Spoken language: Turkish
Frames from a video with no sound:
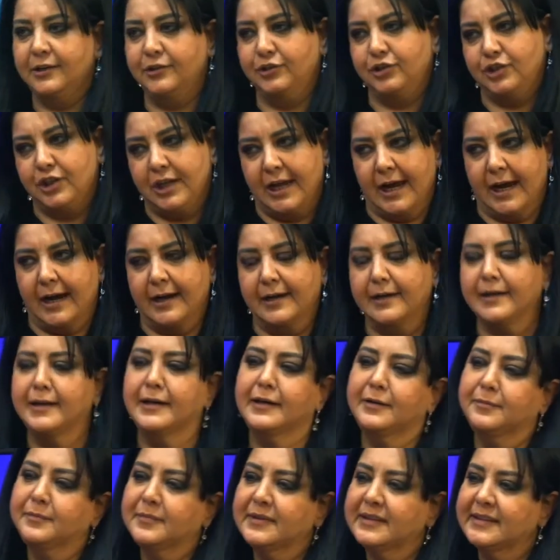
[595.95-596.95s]

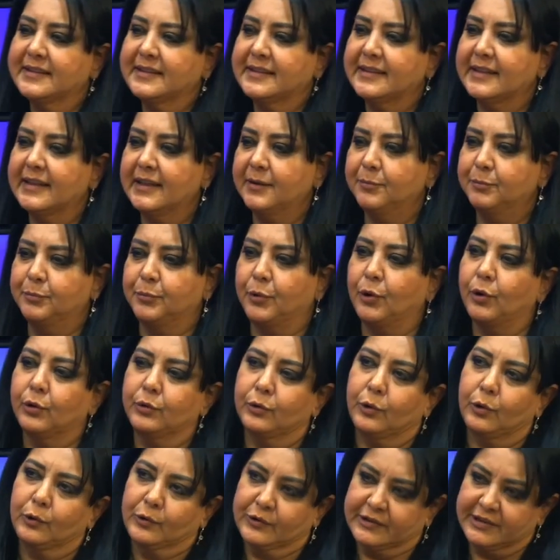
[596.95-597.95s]
Ciğerlerimizi bol
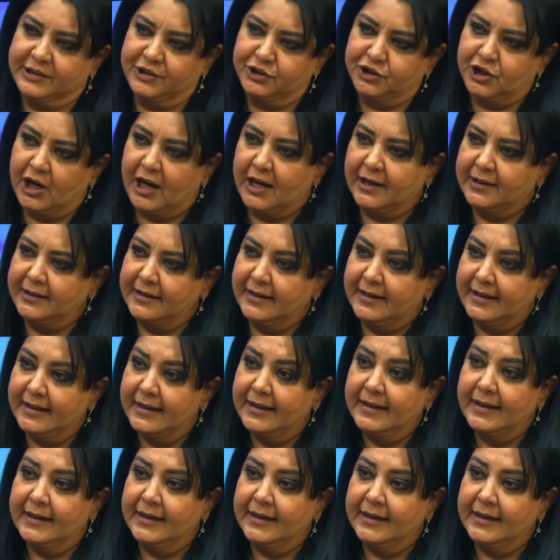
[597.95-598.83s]
oksijenle